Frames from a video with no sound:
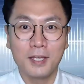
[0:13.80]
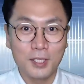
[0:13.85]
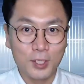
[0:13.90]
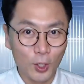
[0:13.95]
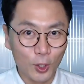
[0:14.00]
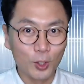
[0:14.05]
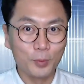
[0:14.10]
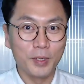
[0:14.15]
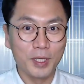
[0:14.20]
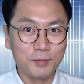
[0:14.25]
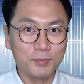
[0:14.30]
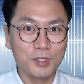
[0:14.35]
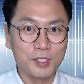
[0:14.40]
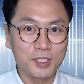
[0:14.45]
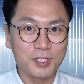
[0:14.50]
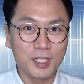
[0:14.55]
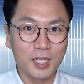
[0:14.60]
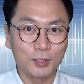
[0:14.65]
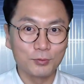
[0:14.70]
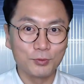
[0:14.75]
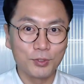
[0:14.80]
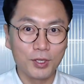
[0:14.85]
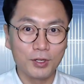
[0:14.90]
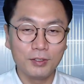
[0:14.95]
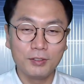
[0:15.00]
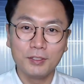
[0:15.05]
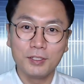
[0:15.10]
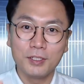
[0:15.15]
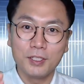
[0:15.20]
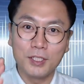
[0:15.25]
영업이
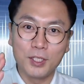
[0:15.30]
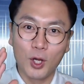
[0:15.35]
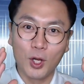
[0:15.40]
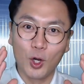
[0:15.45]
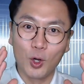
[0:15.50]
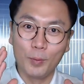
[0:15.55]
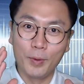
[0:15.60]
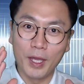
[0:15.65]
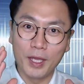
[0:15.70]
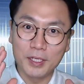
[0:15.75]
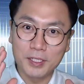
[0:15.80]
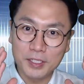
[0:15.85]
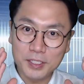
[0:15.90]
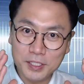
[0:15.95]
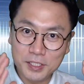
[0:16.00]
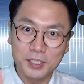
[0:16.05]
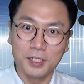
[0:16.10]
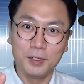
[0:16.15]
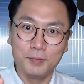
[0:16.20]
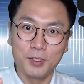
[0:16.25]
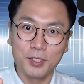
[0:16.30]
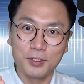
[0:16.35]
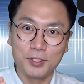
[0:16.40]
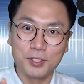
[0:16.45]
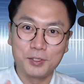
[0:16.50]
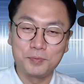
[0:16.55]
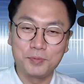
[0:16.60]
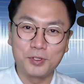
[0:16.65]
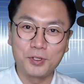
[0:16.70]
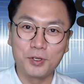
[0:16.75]
힘드시다고요? 영업의 신을
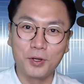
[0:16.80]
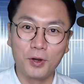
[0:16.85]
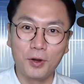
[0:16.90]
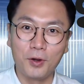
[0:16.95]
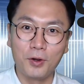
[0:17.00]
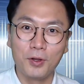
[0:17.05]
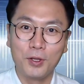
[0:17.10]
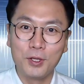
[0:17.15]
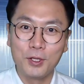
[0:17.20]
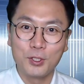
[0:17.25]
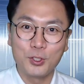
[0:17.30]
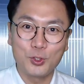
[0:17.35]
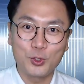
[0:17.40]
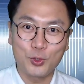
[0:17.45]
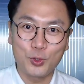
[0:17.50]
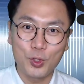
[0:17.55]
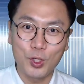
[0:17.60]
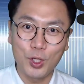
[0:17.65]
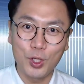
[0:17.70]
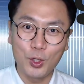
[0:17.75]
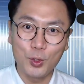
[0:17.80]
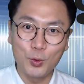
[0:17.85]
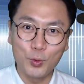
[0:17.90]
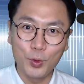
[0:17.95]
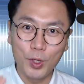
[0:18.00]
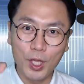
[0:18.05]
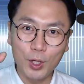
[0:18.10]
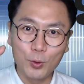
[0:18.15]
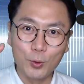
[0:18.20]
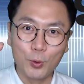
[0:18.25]
믿으십시오.
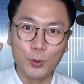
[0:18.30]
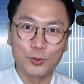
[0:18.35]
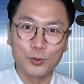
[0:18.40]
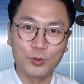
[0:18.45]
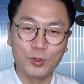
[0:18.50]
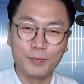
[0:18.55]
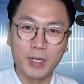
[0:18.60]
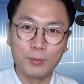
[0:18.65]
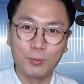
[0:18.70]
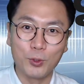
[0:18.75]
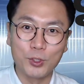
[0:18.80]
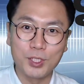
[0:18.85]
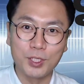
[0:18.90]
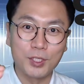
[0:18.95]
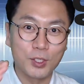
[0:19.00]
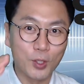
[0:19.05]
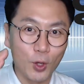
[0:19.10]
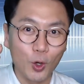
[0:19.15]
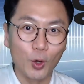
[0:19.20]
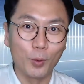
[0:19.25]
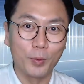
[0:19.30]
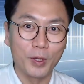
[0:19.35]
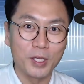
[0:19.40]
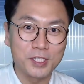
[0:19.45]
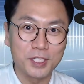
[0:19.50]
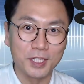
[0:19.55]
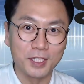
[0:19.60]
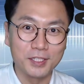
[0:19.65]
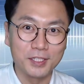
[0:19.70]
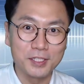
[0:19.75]
최고의 고수들만 모시는 영업의
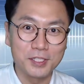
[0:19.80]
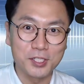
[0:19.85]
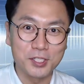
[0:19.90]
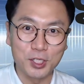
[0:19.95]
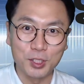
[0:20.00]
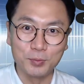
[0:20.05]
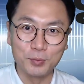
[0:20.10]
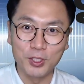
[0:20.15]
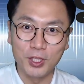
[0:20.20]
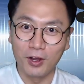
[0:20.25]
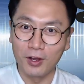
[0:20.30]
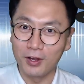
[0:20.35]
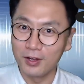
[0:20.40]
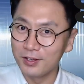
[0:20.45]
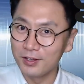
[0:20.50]
신 지금부터